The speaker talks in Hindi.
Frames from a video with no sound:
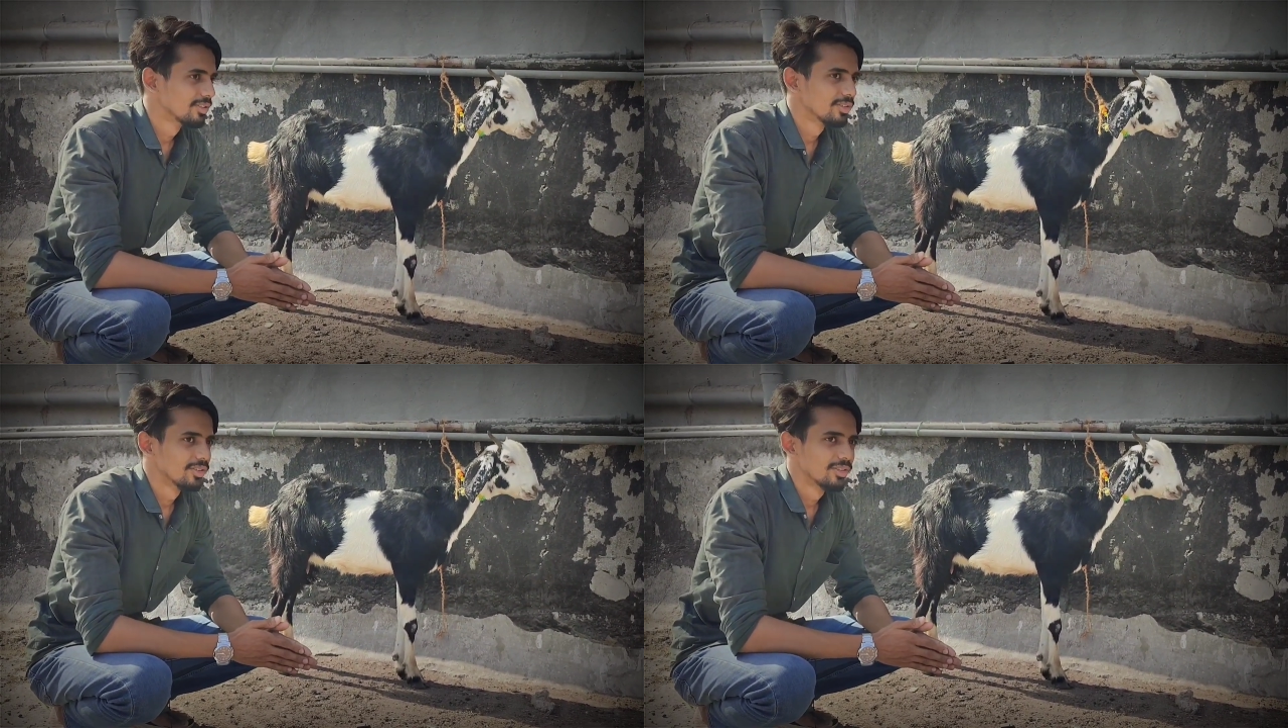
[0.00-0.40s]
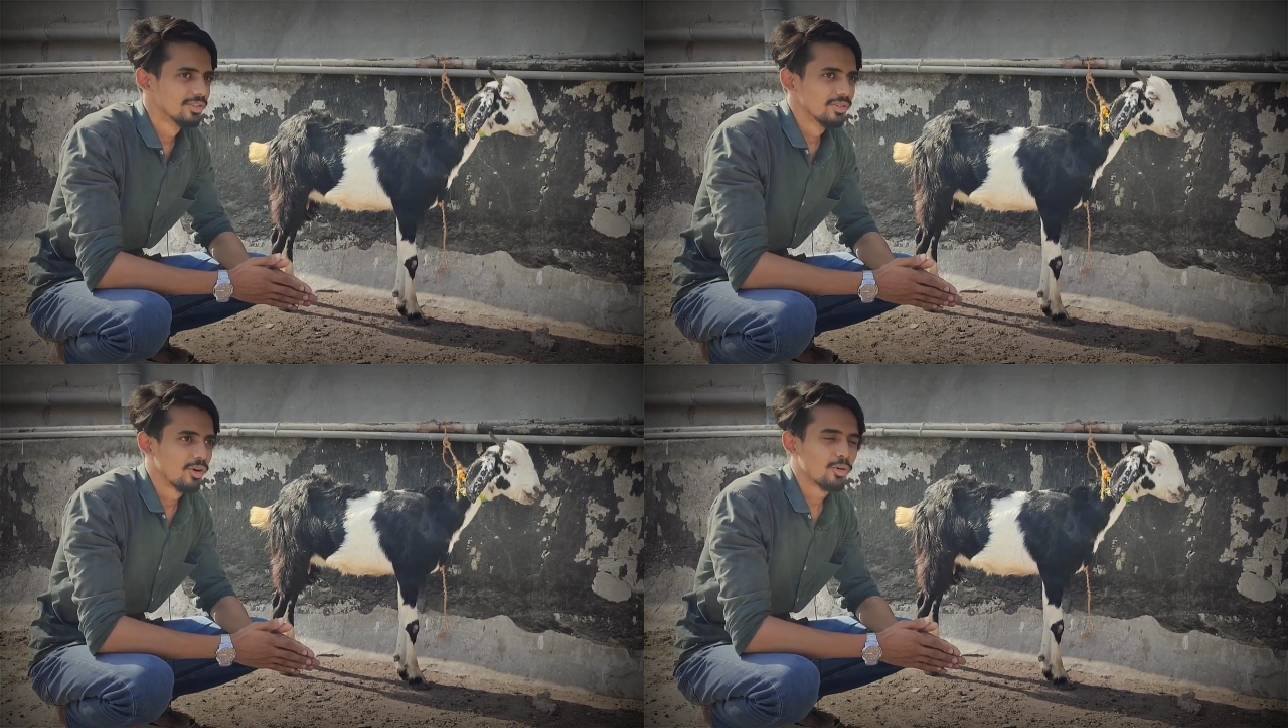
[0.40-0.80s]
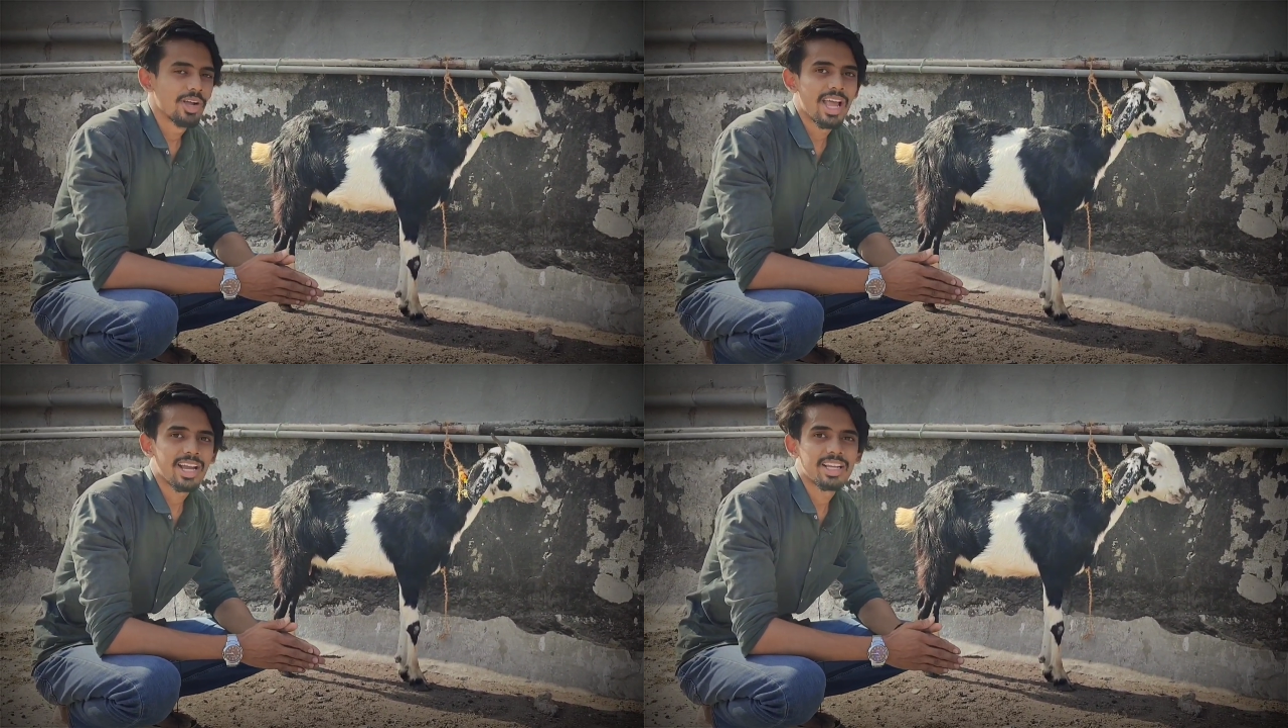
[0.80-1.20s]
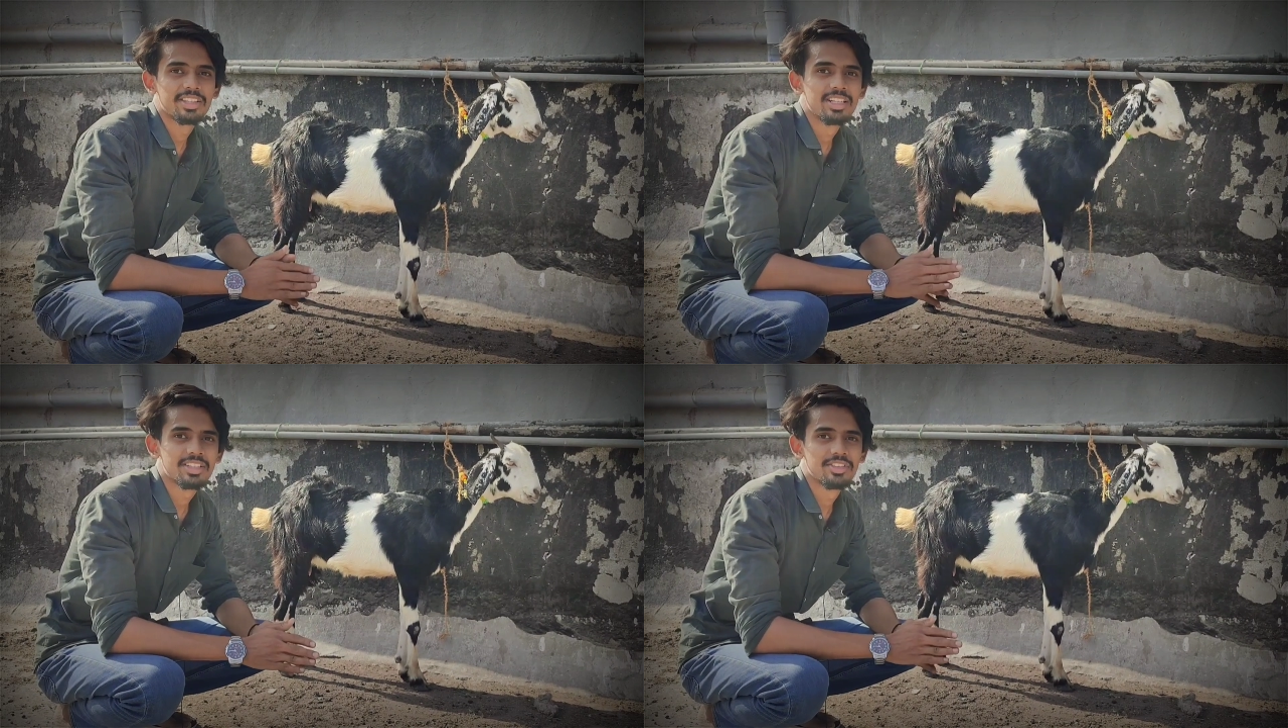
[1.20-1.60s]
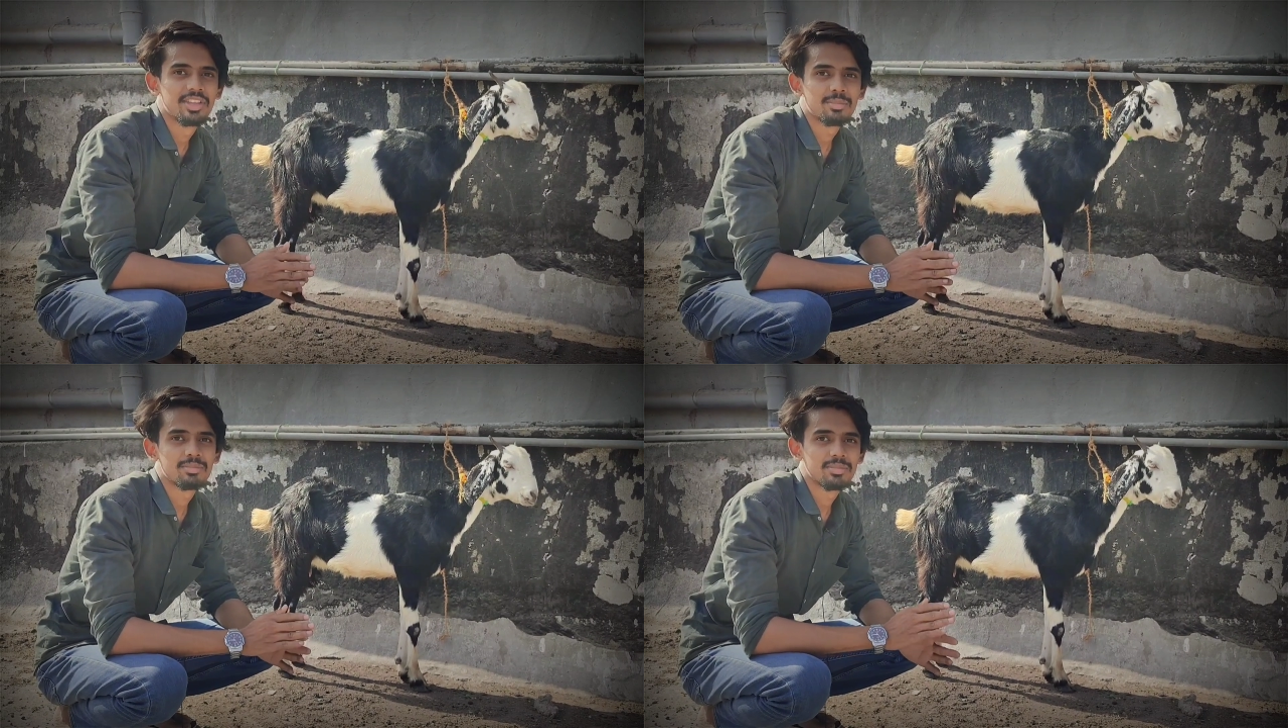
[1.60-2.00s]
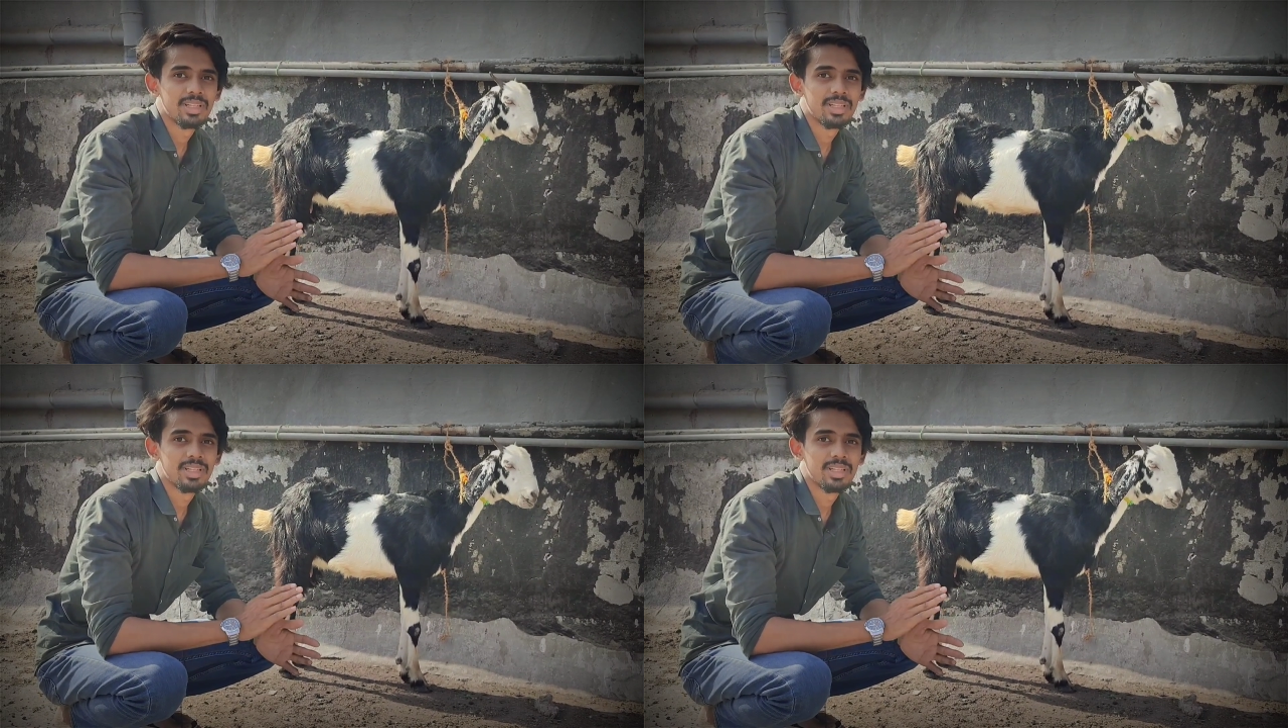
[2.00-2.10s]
जी और कोई आएगा दिल से दम